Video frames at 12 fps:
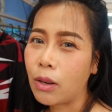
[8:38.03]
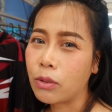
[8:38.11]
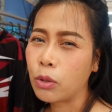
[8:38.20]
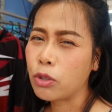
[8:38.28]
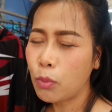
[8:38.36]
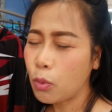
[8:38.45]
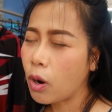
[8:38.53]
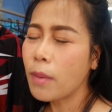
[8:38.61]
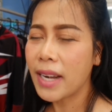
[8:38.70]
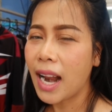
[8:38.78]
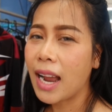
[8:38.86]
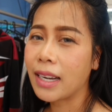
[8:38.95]
โทนชมพูเขา
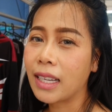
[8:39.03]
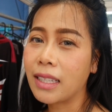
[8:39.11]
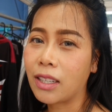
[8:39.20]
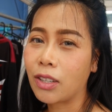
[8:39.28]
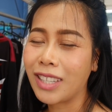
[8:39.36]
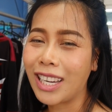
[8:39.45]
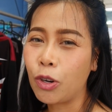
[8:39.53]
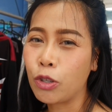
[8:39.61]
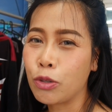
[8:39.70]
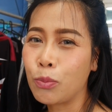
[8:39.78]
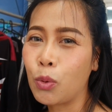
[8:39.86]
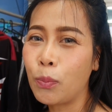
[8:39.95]
ไม่ได้ถ้าเกิดเขาใช้โทน
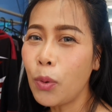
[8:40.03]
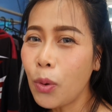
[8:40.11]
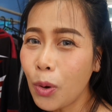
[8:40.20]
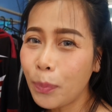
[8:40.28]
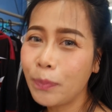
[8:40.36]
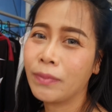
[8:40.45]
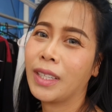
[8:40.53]
ชมพูปุ๊บ